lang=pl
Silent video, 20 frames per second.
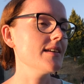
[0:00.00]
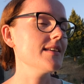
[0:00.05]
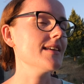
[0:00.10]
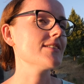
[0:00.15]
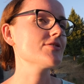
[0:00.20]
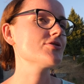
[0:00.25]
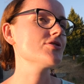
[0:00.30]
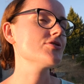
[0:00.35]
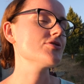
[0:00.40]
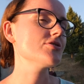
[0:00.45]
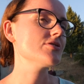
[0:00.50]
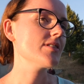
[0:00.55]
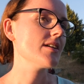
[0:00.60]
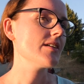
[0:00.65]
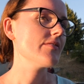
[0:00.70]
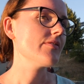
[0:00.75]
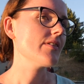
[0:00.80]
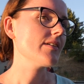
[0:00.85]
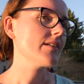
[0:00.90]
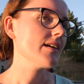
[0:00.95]
Jak się czyta
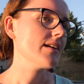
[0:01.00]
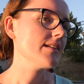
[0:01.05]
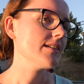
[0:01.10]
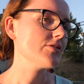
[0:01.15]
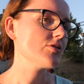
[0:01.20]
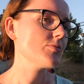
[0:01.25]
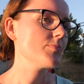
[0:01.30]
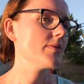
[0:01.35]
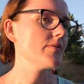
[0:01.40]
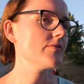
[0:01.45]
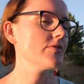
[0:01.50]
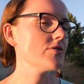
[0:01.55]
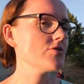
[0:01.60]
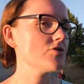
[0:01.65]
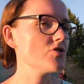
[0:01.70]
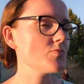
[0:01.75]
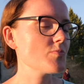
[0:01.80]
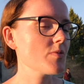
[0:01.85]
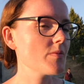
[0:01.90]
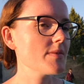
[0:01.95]
Ewangelię, to pewnie
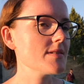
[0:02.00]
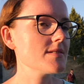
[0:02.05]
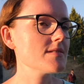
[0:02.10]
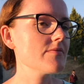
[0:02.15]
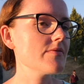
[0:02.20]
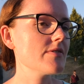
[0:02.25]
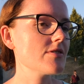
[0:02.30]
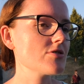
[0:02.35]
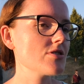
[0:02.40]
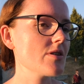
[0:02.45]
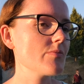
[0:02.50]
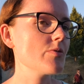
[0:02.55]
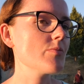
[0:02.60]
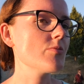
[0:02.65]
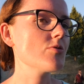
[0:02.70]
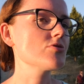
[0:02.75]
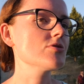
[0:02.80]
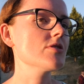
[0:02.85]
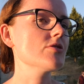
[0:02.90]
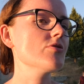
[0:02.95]
gdzieś pomiędzy wierszami
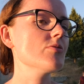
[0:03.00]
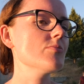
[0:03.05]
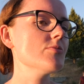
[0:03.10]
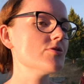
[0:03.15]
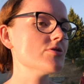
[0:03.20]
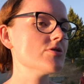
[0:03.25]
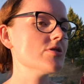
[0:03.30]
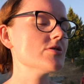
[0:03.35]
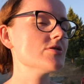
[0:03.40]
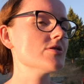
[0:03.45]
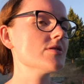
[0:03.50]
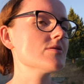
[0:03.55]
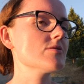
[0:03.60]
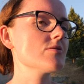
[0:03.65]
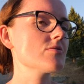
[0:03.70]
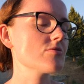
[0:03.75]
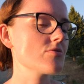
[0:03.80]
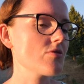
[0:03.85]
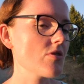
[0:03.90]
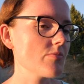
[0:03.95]
można domyśleć się,
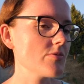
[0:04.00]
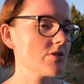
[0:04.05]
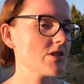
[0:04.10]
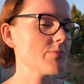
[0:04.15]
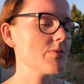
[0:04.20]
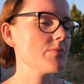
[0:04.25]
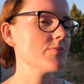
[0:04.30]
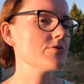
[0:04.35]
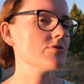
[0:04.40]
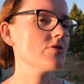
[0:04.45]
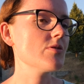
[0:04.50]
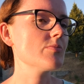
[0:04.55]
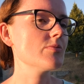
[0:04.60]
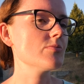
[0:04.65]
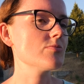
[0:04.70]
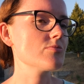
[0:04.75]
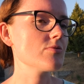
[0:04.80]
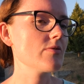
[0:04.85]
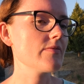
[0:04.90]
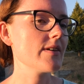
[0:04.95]
co zrobić, żeby być
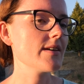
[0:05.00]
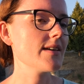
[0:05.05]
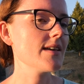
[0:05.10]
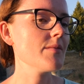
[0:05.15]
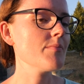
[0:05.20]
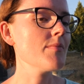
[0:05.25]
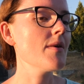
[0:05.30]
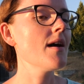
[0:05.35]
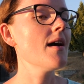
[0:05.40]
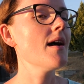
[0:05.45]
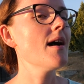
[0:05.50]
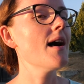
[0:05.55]
dobrym człowiekiem,